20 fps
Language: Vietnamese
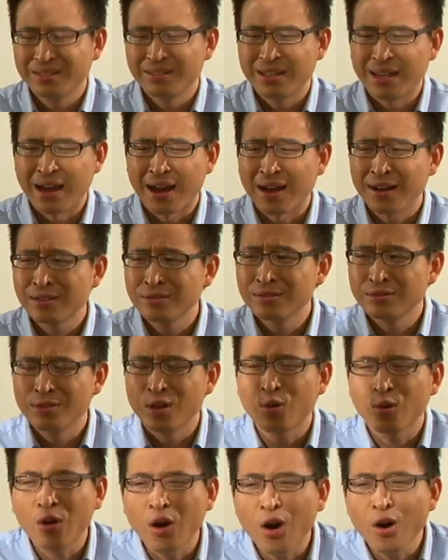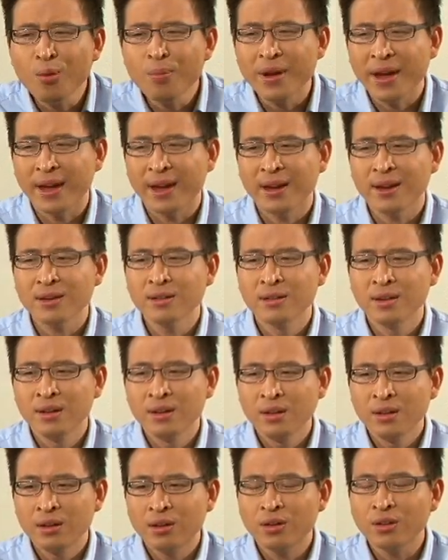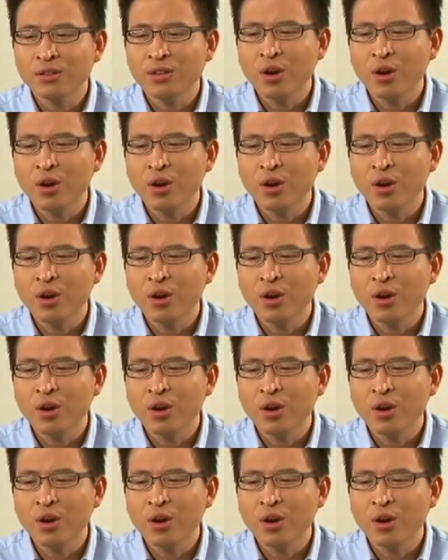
dạ đâu có mẹ con